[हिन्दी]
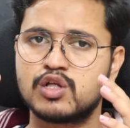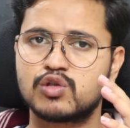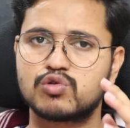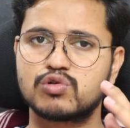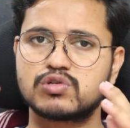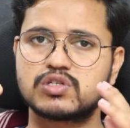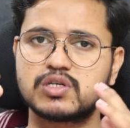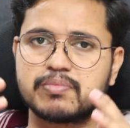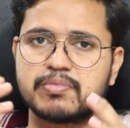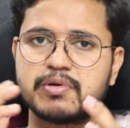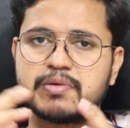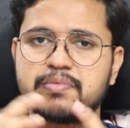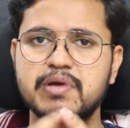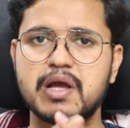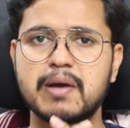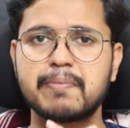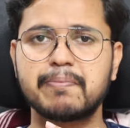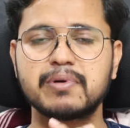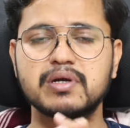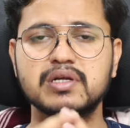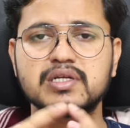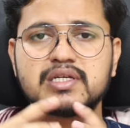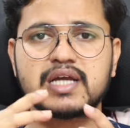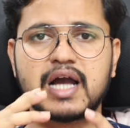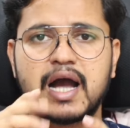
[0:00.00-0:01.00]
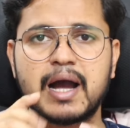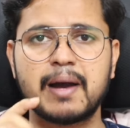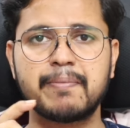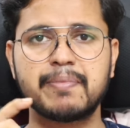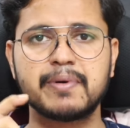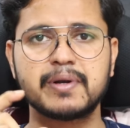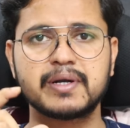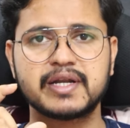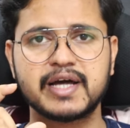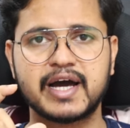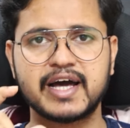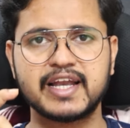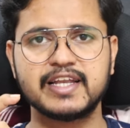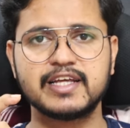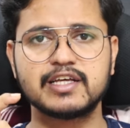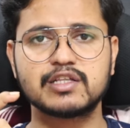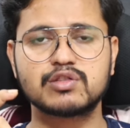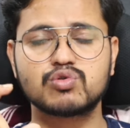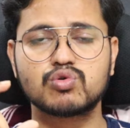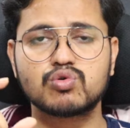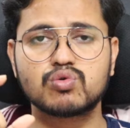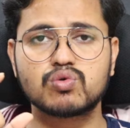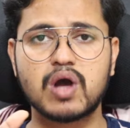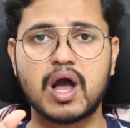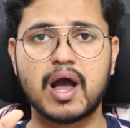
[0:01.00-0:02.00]
तो जब भी आप यहाँ पर डालें
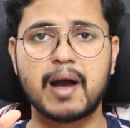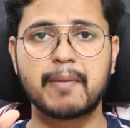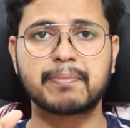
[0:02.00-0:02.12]
तो